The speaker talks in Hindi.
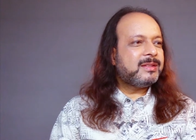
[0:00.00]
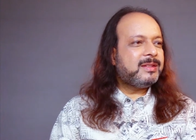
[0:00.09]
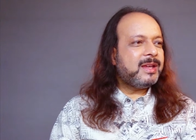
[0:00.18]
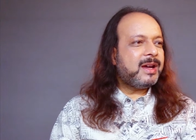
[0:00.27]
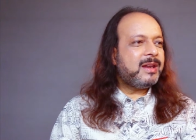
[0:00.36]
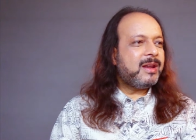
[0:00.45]

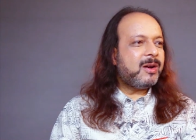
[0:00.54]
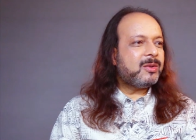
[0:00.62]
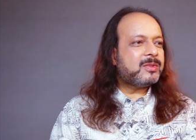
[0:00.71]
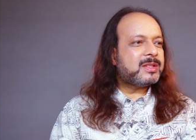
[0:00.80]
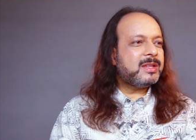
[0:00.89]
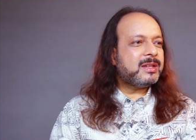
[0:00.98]
क्या
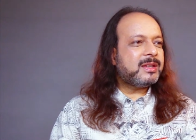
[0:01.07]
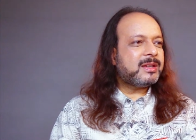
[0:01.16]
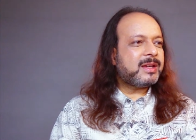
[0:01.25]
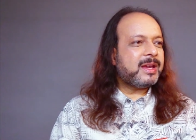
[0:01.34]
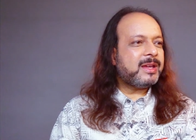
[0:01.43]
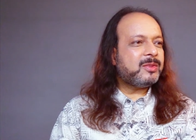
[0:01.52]
लाउत्से के
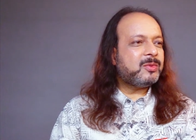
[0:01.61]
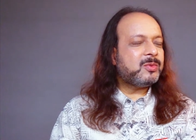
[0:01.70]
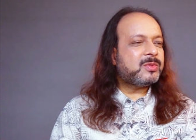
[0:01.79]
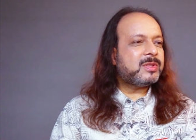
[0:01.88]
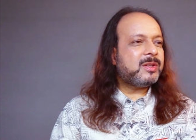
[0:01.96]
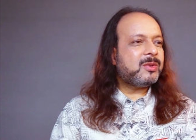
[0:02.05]
कहे
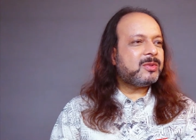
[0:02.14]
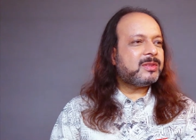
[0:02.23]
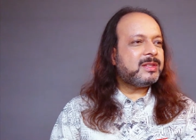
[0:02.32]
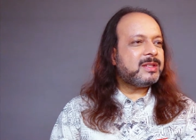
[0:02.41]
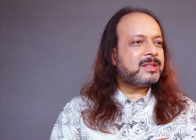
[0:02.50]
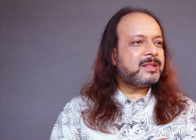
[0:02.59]
दूसरे और
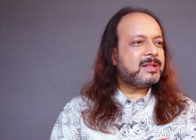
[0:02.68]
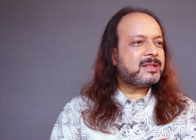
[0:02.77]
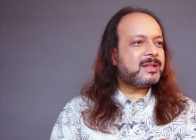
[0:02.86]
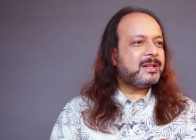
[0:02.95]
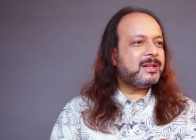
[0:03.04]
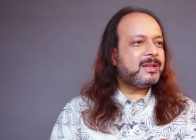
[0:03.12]
तीसरे
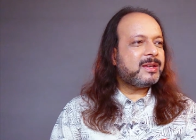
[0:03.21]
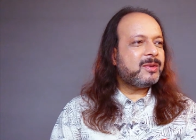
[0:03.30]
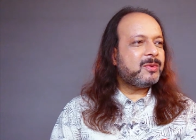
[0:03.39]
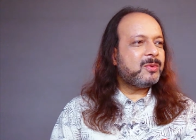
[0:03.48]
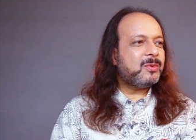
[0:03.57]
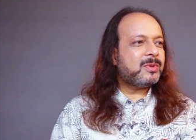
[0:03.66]
श्रेणी के
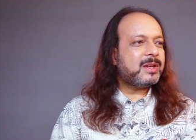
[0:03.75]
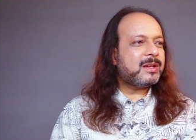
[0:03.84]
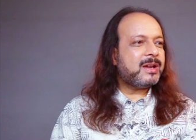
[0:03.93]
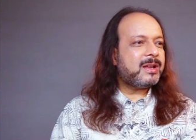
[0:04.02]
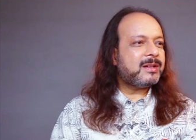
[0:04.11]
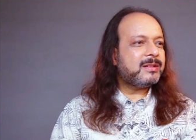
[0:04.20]
लोगों के
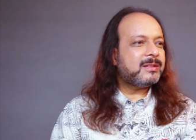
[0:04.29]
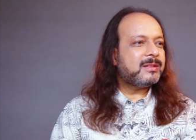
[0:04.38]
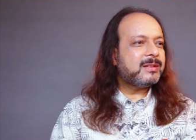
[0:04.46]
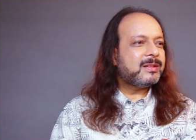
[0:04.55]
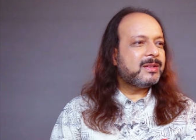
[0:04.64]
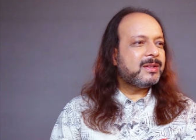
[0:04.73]
कारण
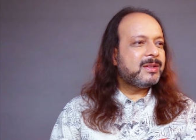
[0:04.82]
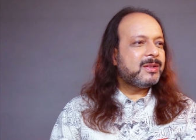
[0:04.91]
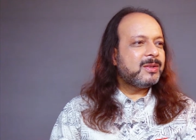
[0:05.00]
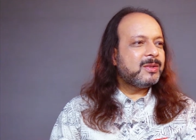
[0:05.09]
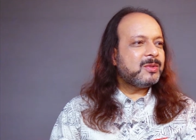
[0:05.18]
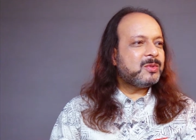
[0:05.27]

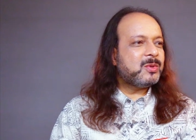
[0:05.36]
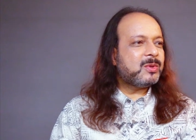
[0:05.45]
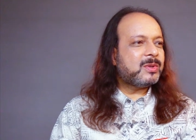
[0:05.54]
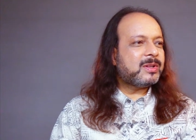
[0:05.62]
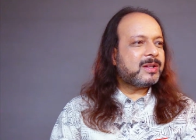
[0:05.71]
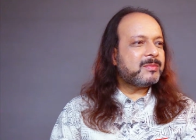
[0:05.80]
जो
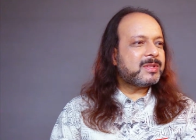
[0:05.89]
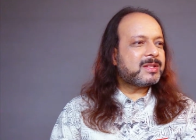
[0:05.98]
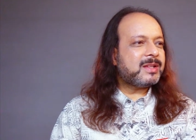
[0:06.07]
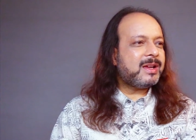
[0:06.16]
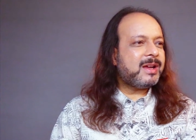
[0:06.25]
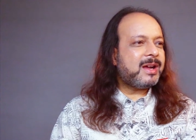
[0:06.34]

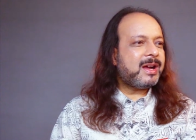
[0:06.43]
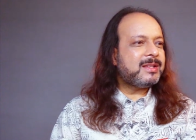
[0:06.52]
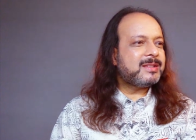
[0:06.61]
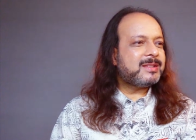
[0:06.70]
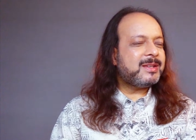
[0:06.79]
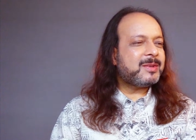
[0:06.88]
क्रमशः
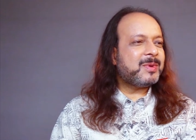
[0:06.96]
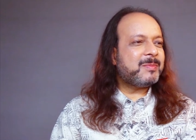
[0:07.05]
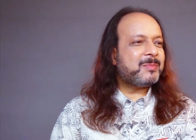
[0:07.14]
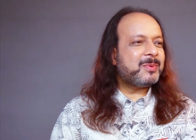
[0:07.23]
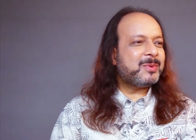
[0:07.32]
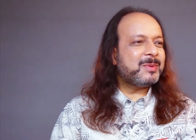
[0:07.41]
आंशिक व
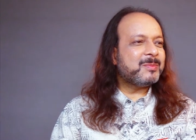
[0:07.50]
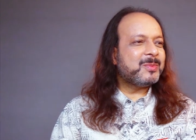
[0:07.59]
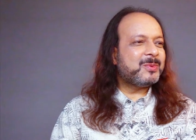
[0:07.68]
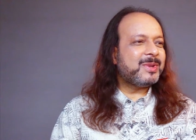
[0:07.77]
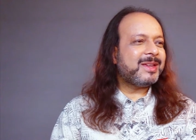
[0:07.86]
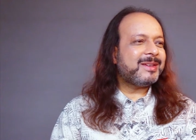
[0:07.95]
पूर्ण
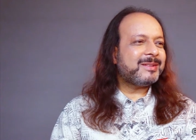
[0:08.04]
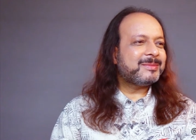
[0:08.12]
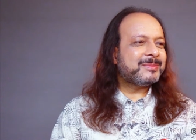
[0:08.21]
मूड हैं